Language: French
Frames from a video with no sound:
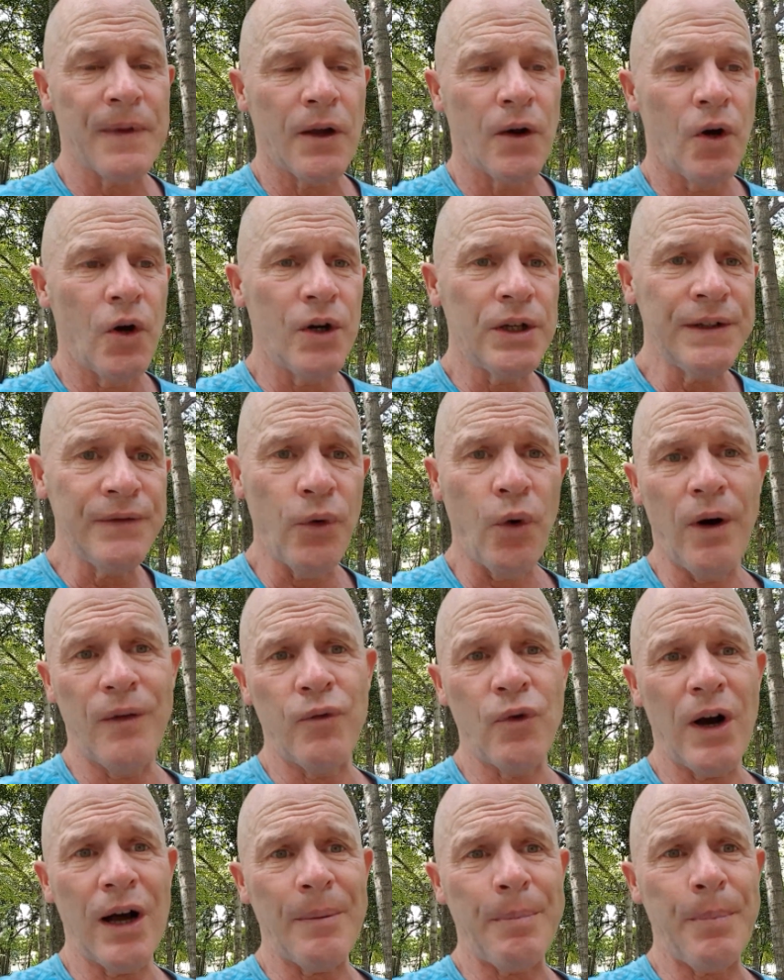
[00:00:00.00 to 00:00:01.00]
euh, ils vont
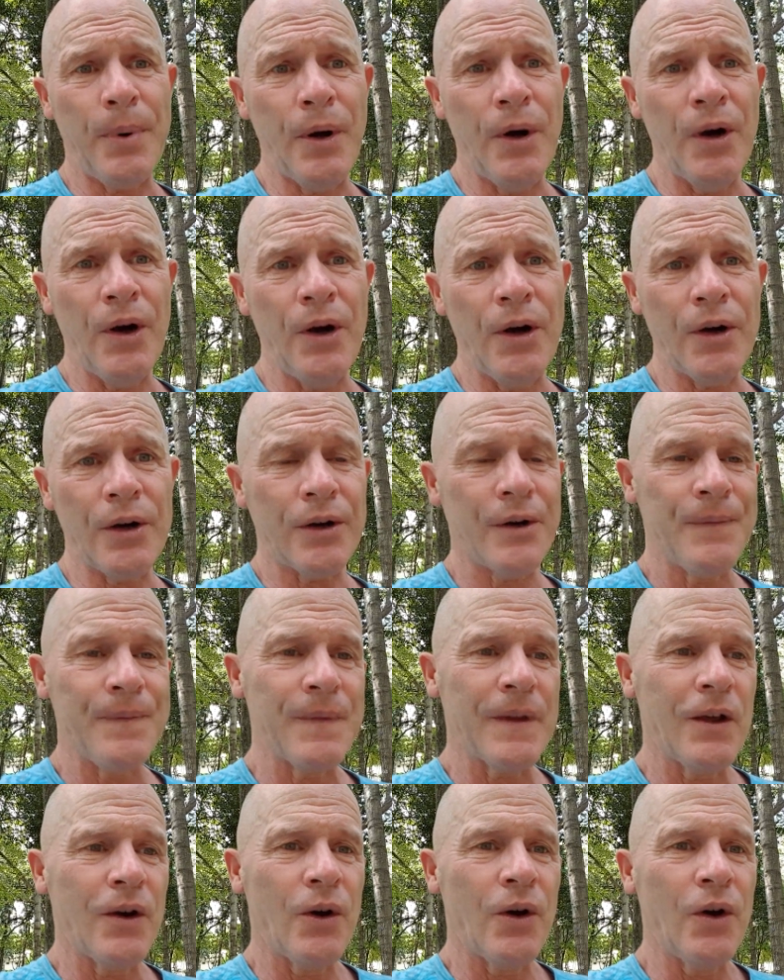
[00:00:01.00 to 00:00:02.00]
avoir peur,
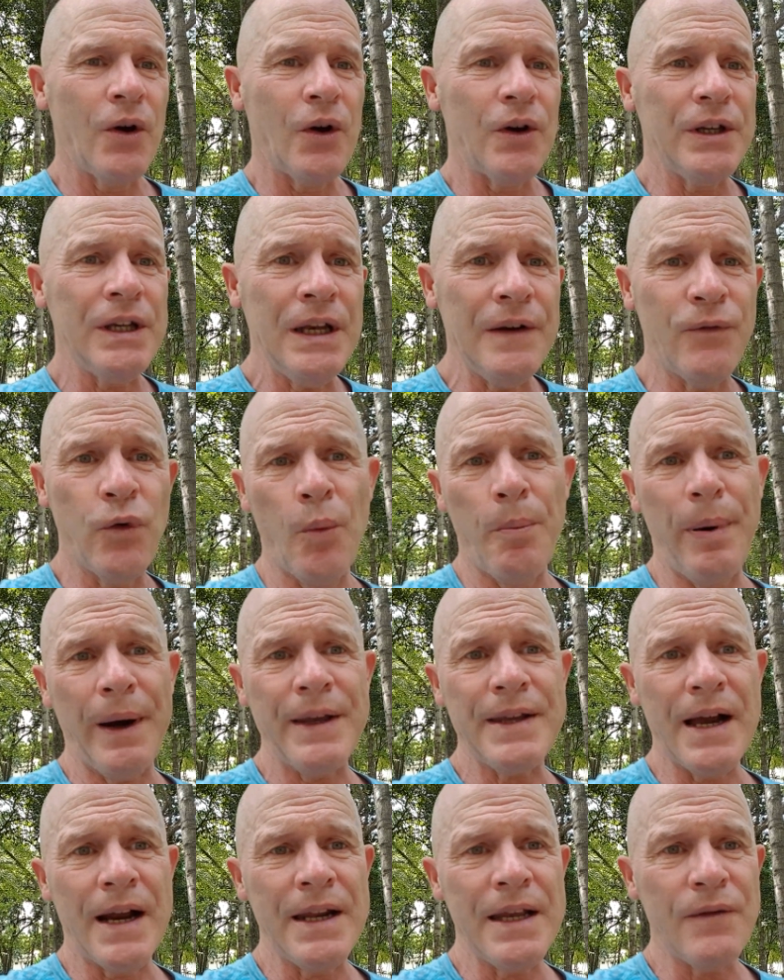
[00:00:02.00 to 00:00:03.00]
euh, ils ne vont pas
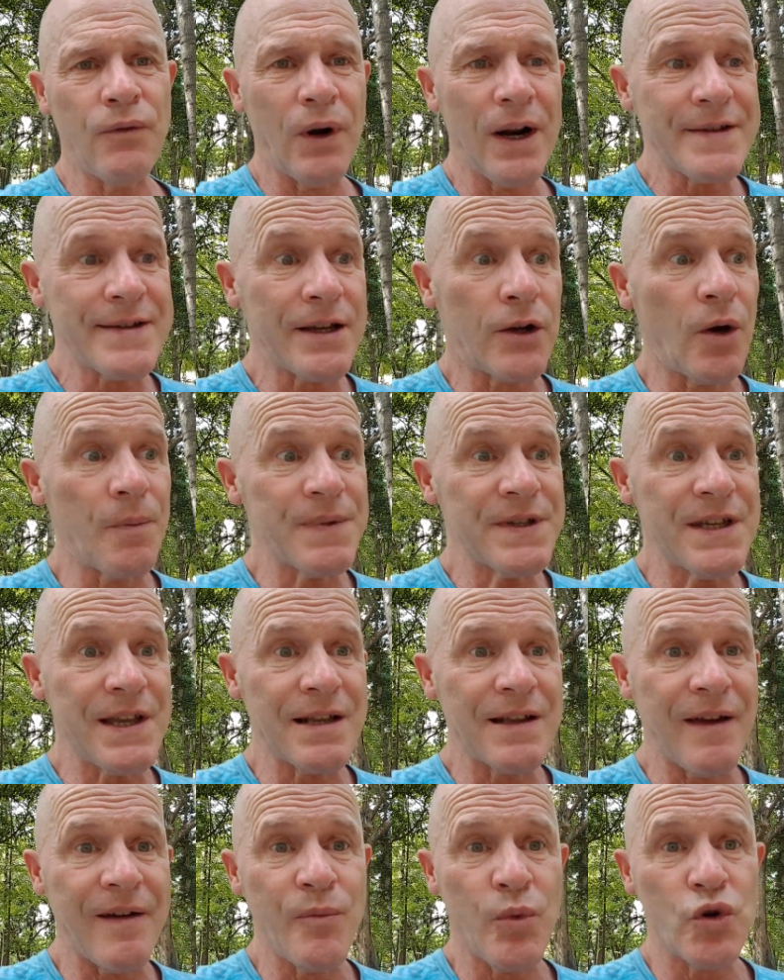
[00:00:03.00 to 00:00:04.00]
y aller. Voilà, c'est comme s'ils
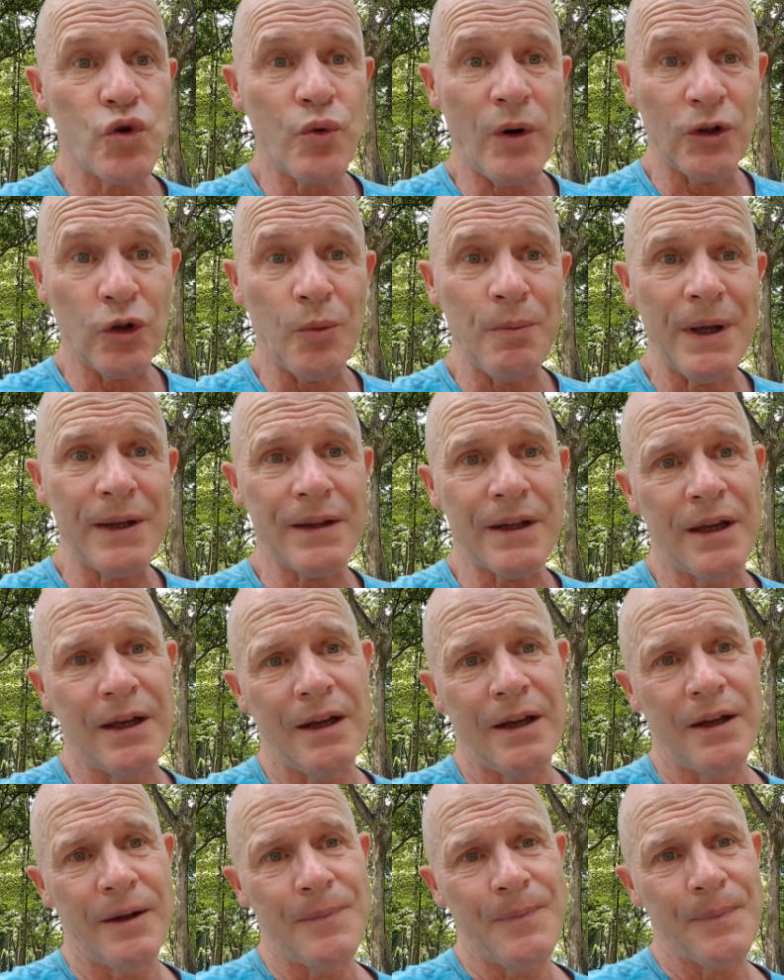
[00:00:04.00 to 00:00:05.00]
avaient besoin de mettre
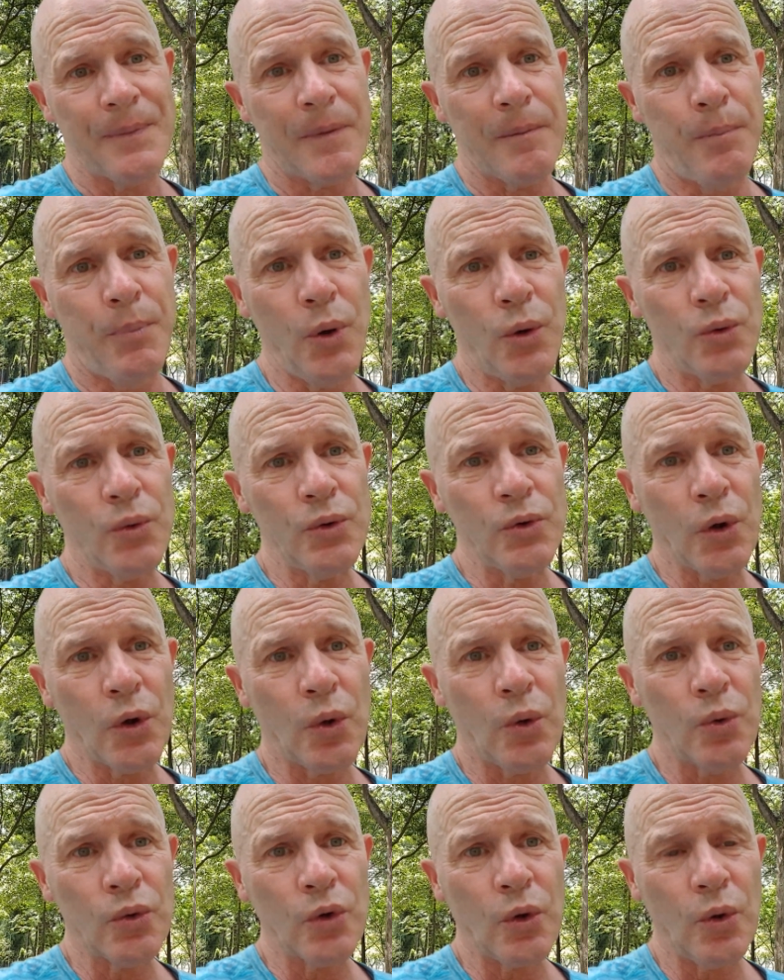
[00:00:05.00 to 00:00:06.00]
beaucoup de
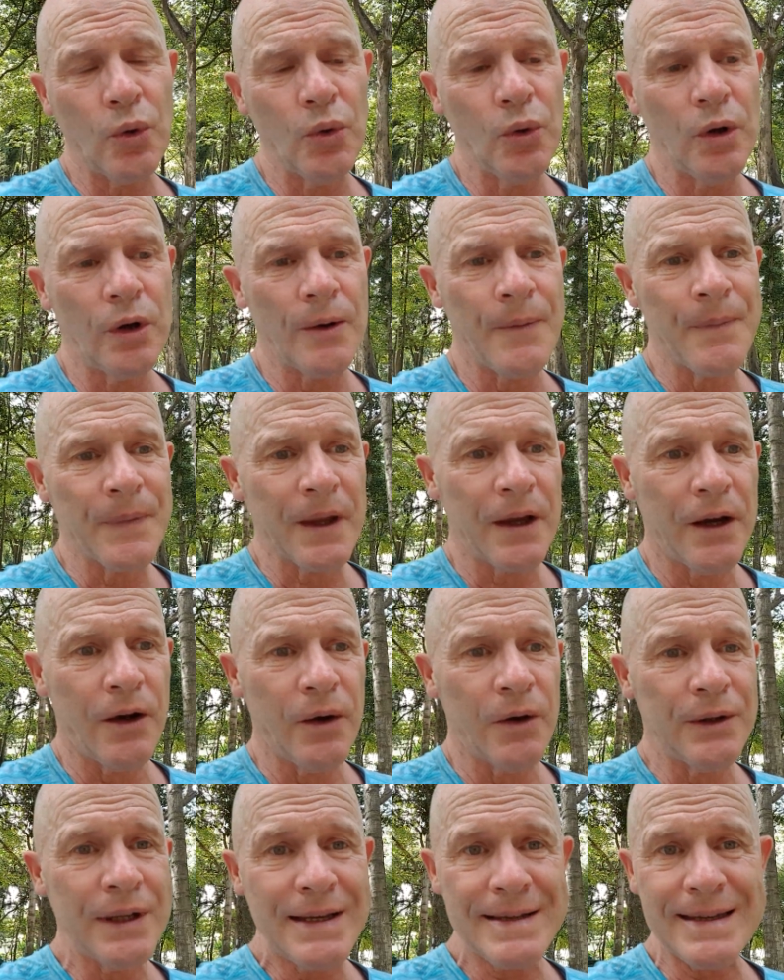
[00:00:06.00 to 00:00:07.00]
contrôle,
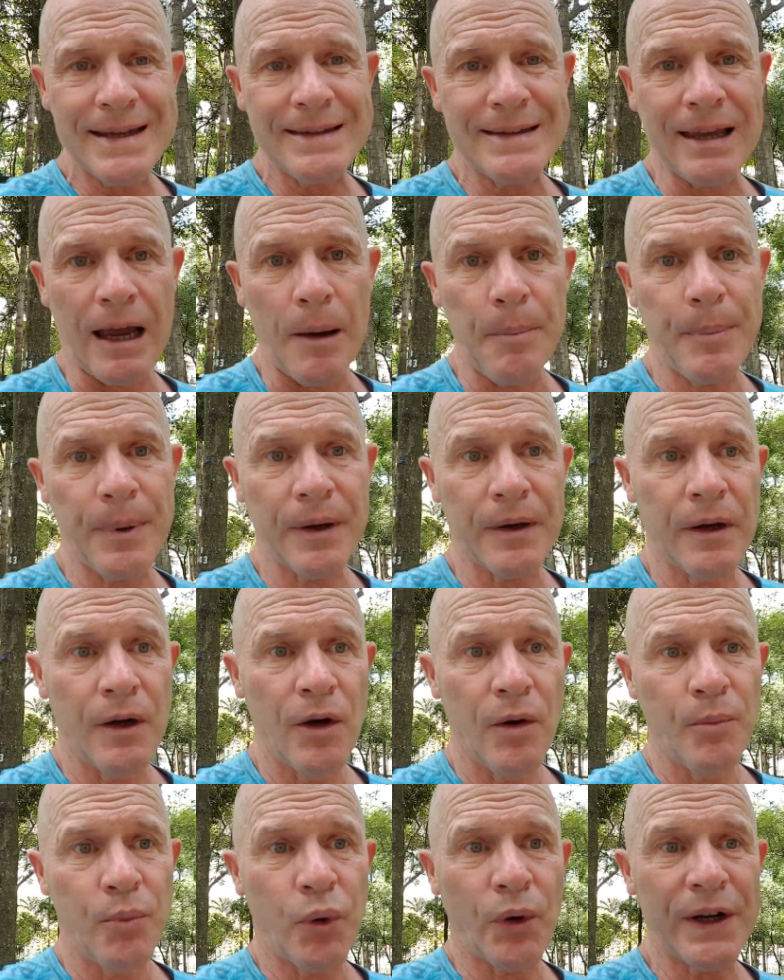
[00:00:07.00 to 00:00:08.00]
euh, des étapes,
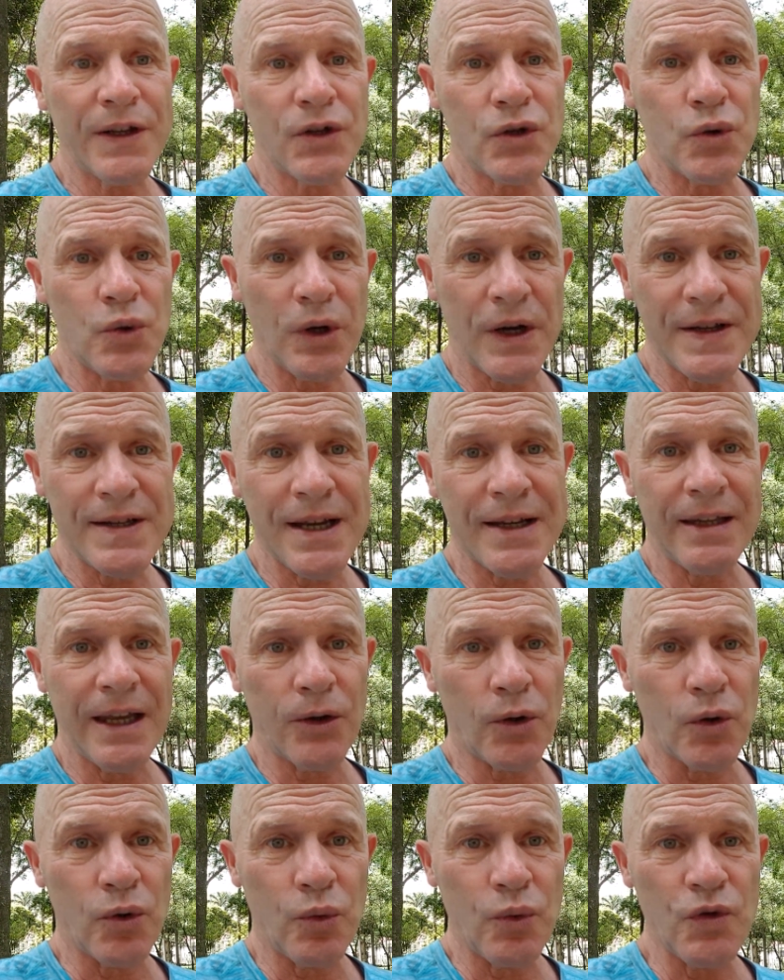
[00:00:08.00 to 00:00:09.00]
pour être sûr et certain
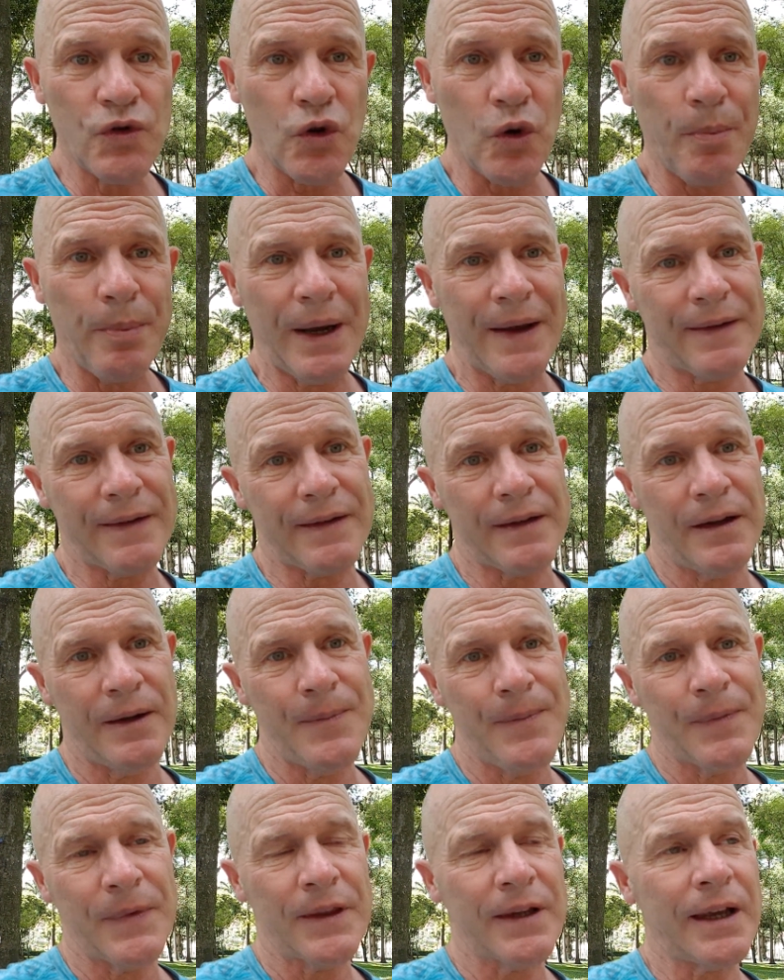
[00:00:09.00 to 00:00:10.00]
que tout se passe
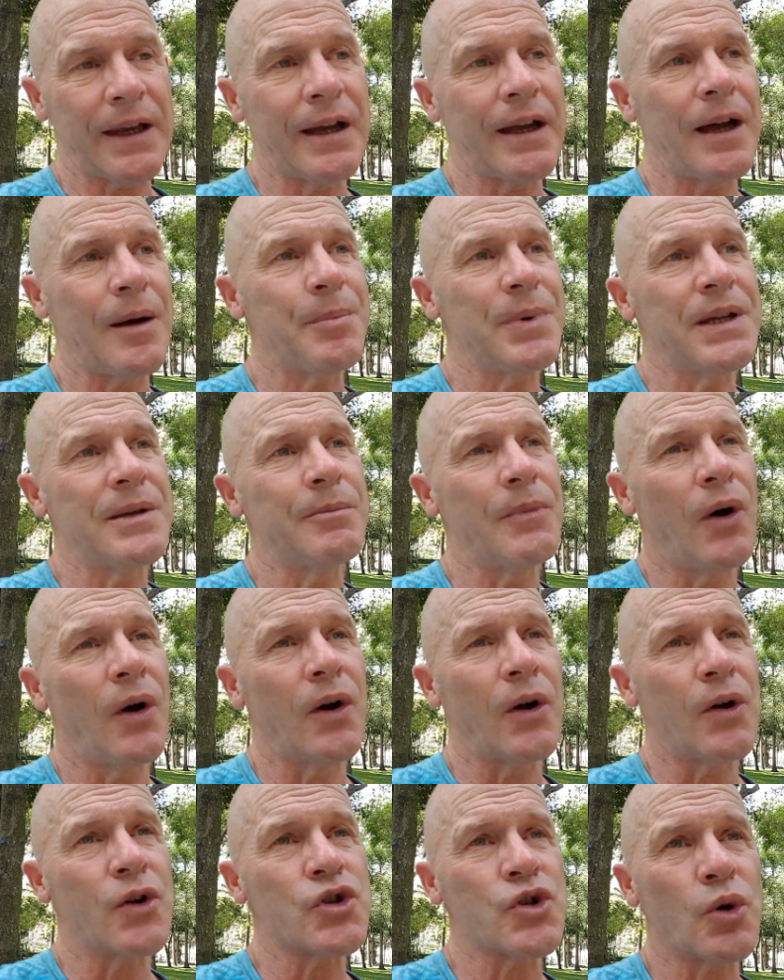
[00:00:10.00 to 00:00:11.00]
très rapidement.
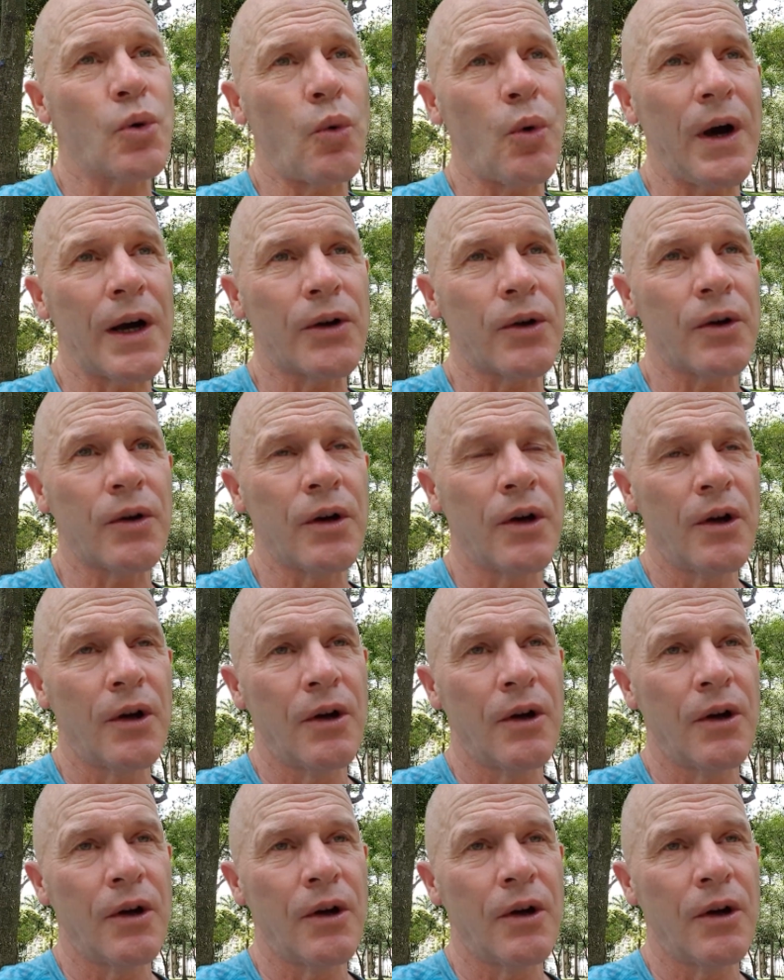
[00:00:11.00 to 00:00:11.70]
Alors je crois que